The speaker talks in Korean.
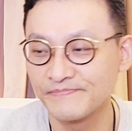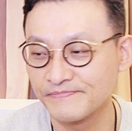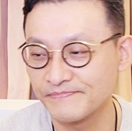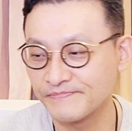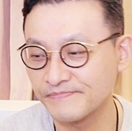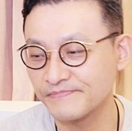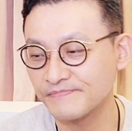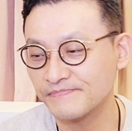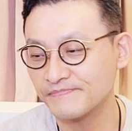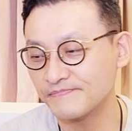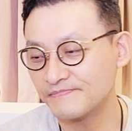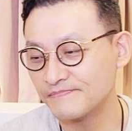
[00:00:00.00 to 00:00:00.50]

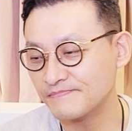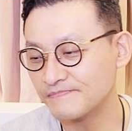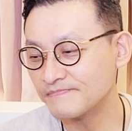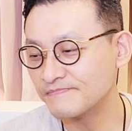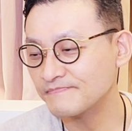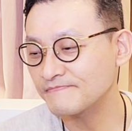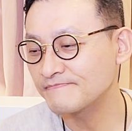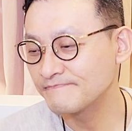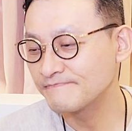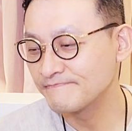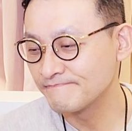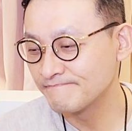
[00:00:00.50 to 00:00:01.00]

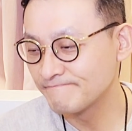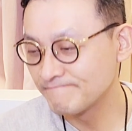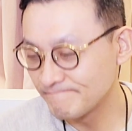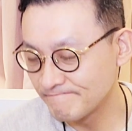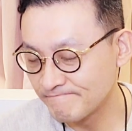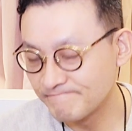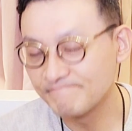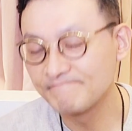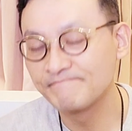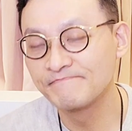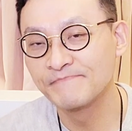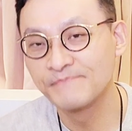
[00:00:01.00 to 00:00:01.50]
근데 이제
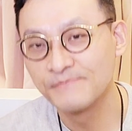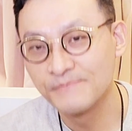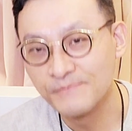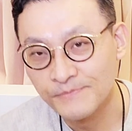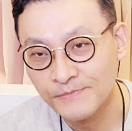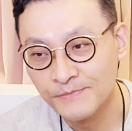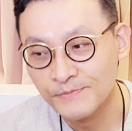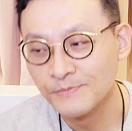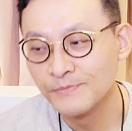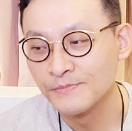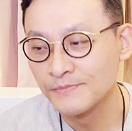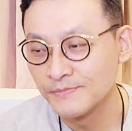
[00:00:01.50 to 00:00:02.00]
대표님이
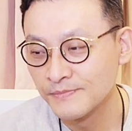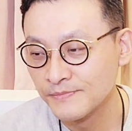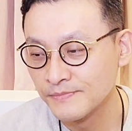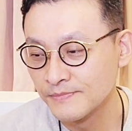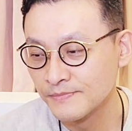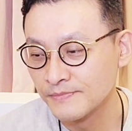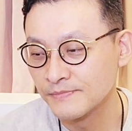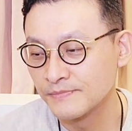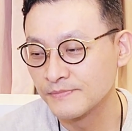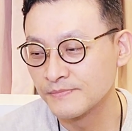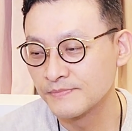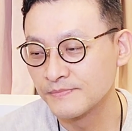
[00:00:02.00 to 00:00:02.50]
쓰신
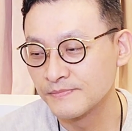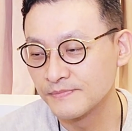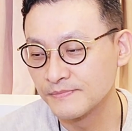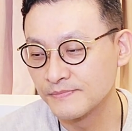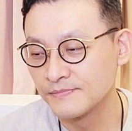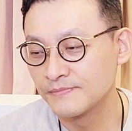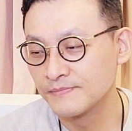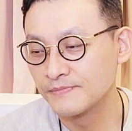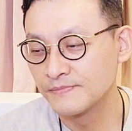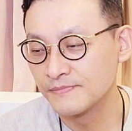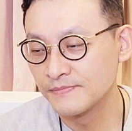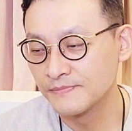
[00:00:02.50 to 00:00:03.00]
블로그 글을
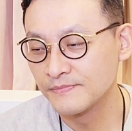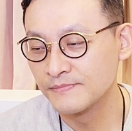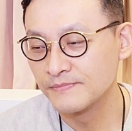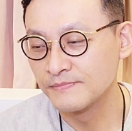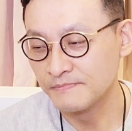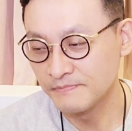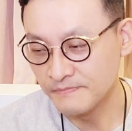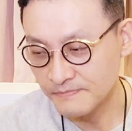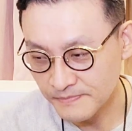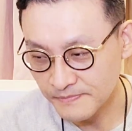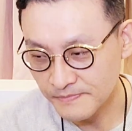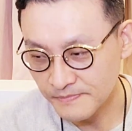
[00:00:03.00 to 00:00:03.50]
보면
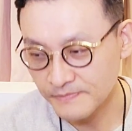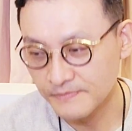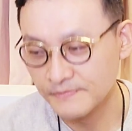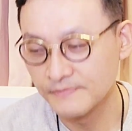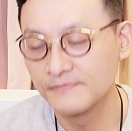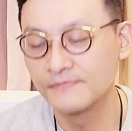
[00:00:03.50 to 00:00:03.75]
사실 제가